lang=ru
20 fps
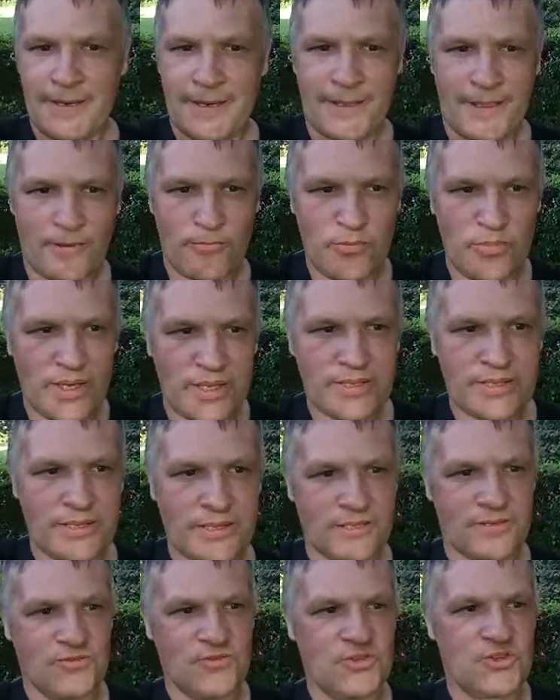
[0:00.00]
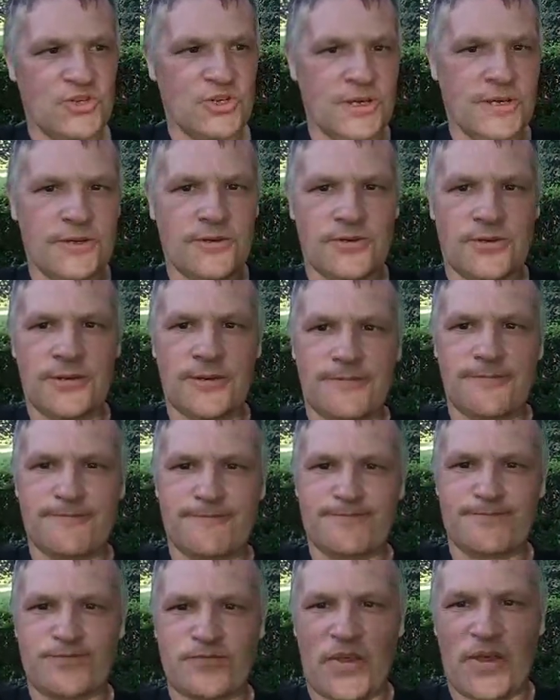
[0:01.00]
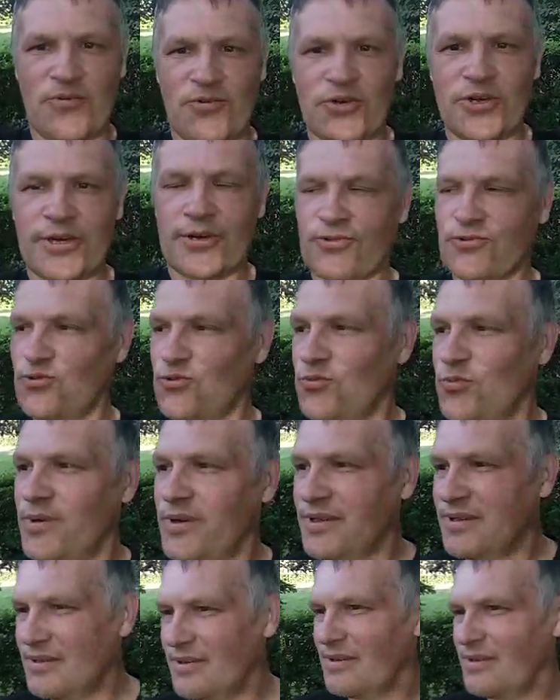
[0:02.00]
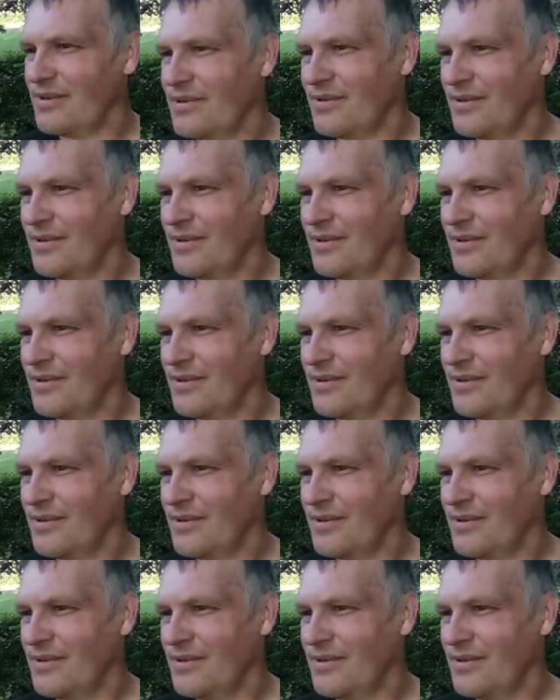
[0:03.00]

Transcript: ребятки отвечают. А вы как думаете?